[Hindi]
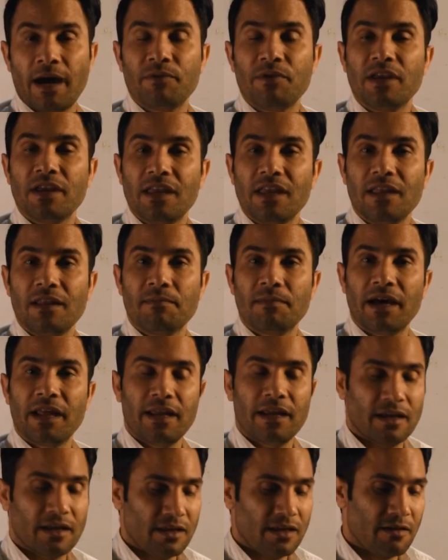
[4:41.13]
आप यकीन
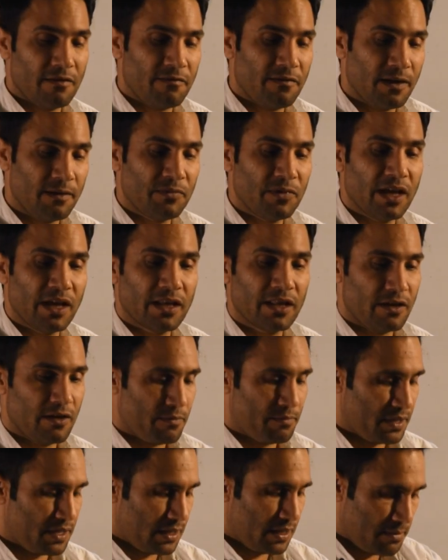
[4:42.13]
माने कि ये फिल्म देखते
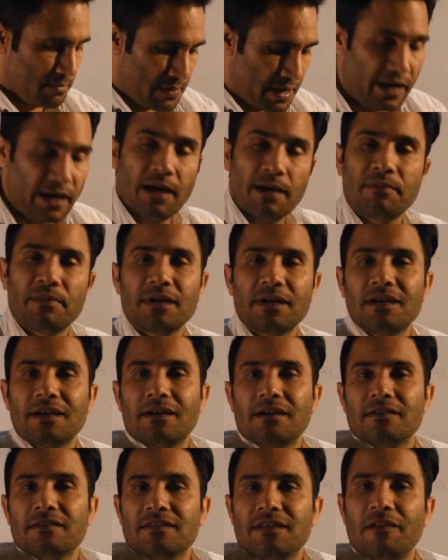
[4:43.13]
हुए पता नहीं मैंने अपना
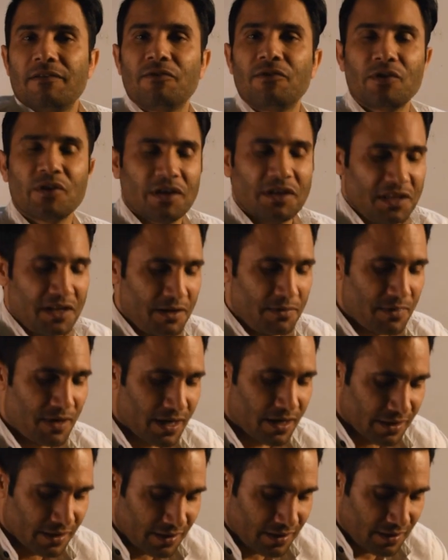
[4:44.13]
सेलफोन कितनी
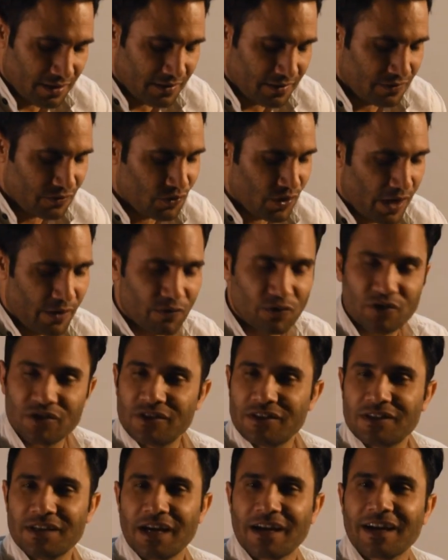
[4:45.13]
बार जो है वो
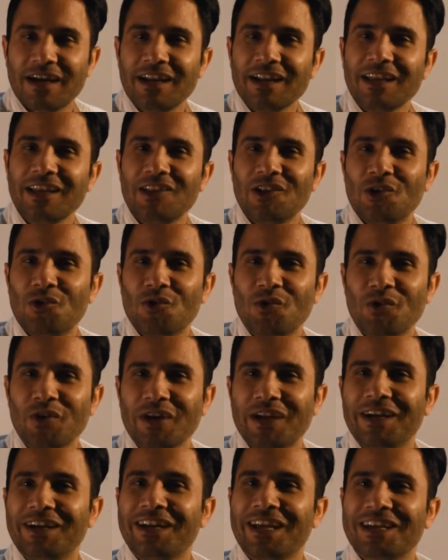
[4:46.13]
चेक करके लोगों
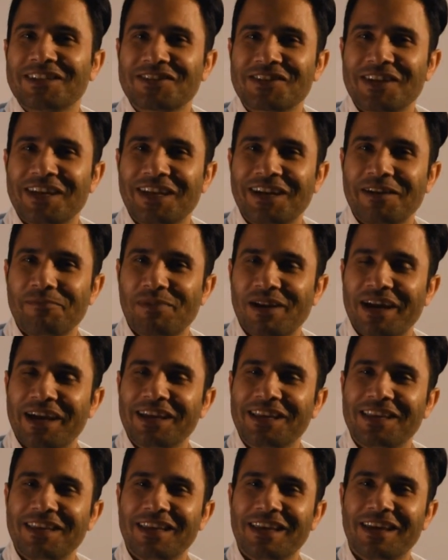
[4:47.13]
के टेक्स्ट के
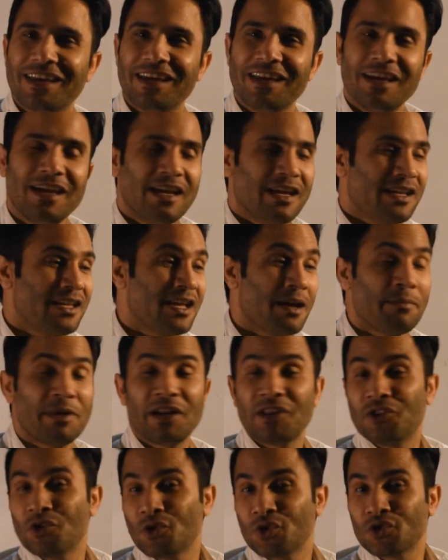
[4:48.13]
रिप्लाई किए या
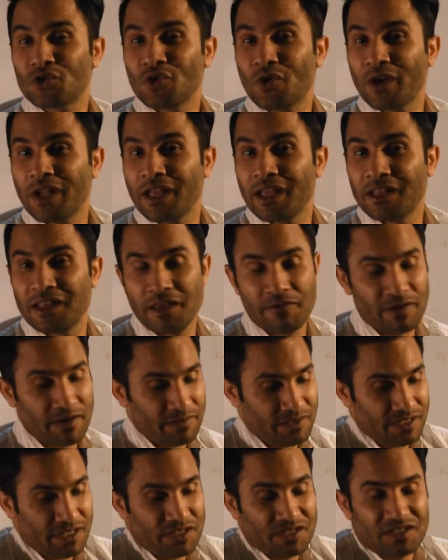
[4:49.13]
मेरे दोस्तों ने
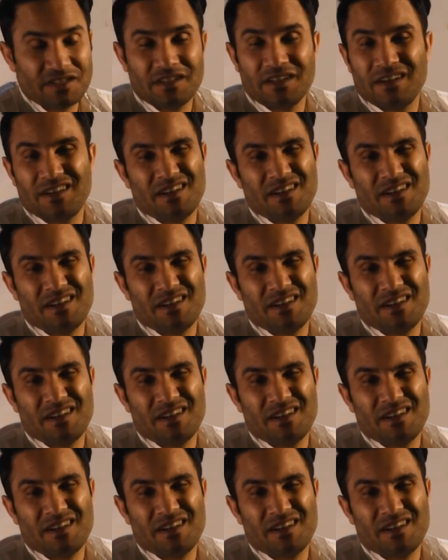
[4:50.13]
देवर जस्ट